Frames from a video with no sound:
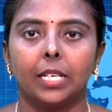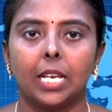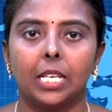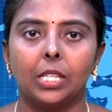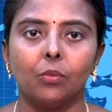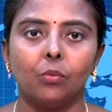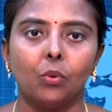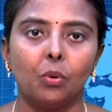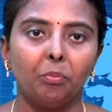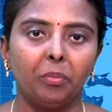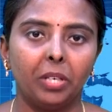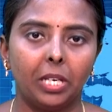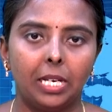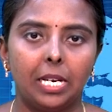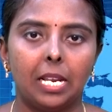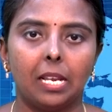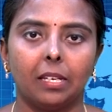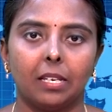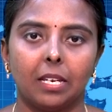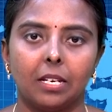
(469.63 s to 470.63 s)
எதுவும்
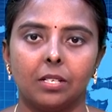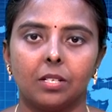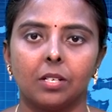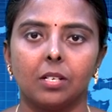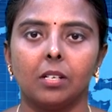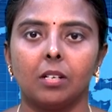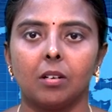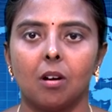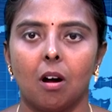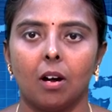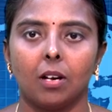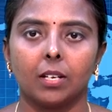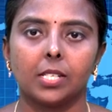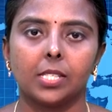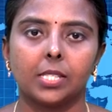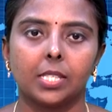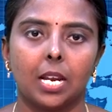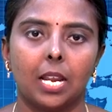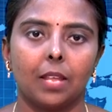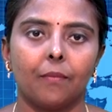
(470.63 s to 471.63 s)
இல்லை என்று
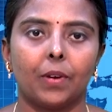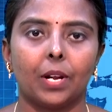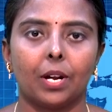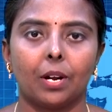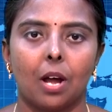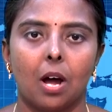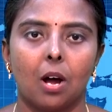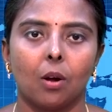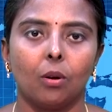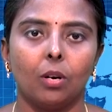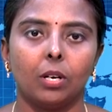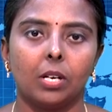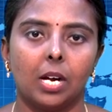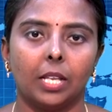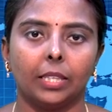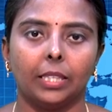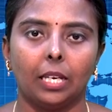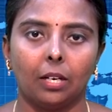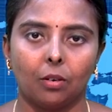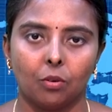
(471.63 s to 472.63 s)
காங்கிரஸ் தலைவர் ராகுல்
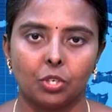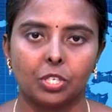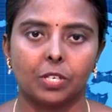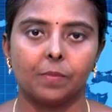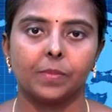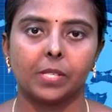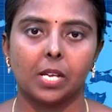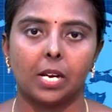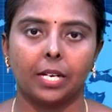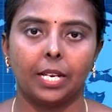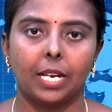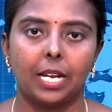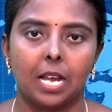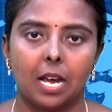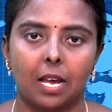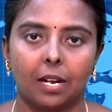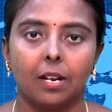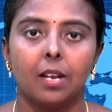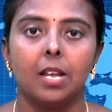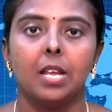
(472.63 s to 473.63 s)
காந்தி குற்றம்
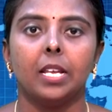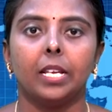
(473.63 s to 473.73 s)
சாட்டினார்